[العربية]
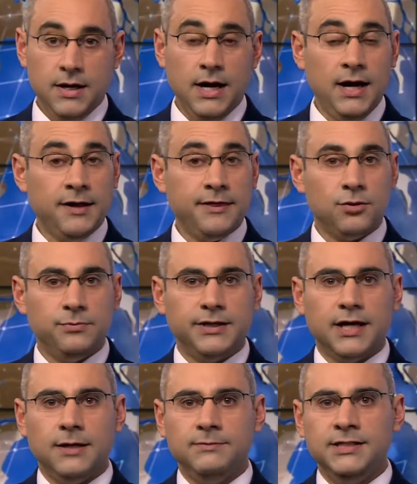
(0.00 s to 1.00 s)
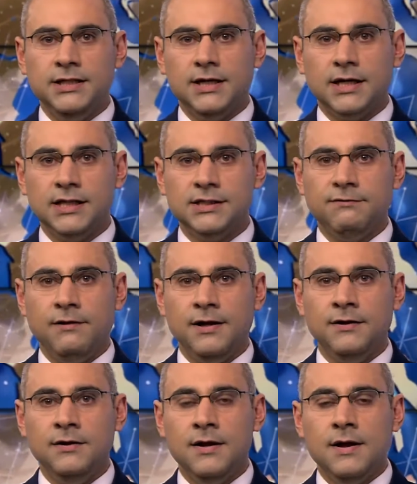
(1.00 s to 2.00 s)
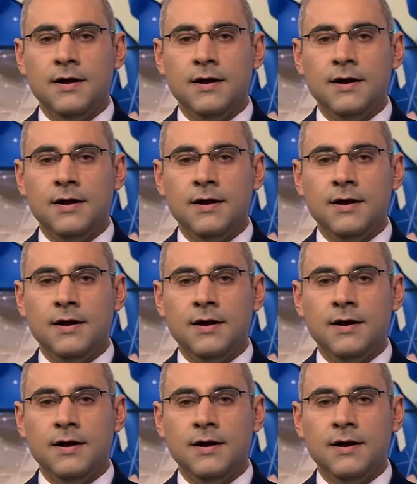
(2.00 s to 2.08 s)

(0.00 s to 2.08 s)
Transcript: اكثر من خمسين قصفا